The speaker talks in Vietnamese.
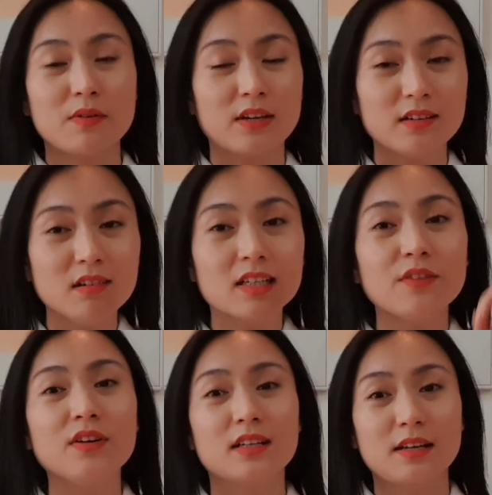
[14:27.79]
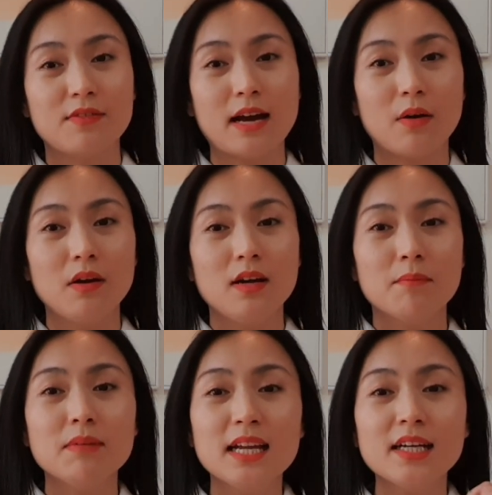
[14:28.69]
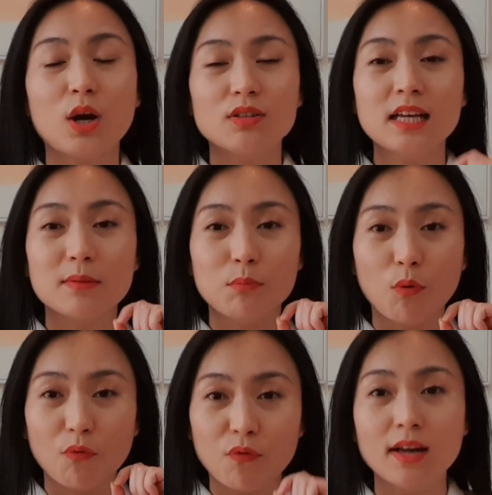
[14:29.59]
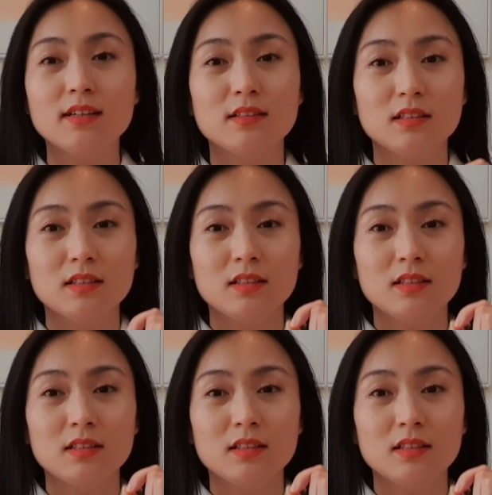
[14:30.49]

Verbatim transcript: mình phải đưa cái việc này vào, biến nó thành một phần